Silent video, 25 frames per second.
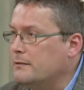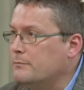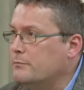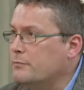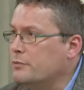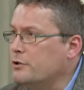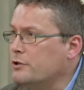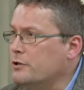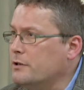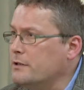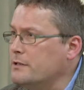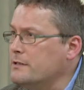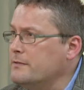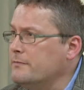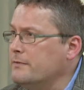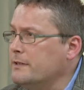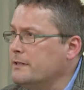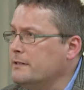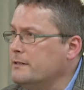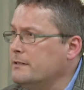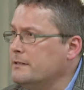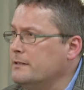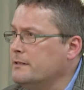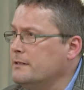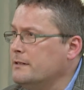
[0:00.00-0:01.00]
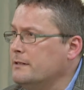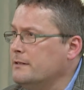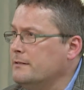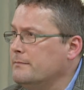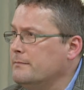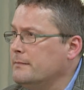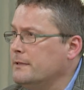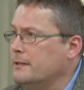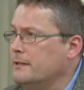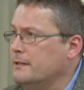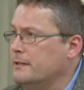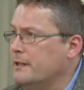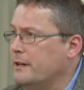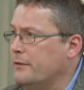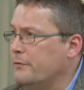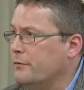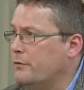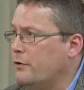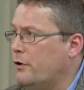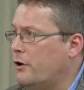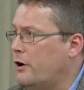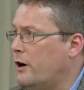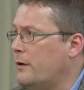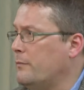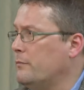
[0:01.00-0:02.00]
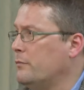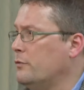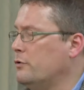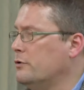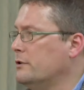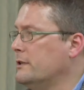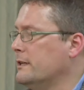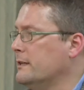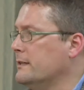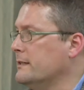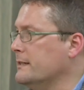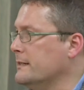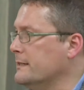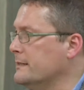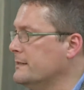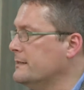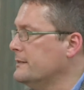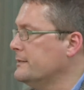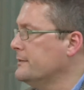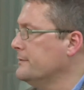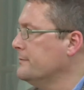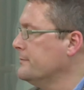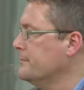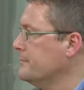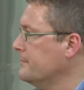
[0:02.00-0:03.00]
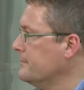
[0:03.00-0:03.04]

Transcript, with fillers: beschlossen wird, in der Form oder nicht.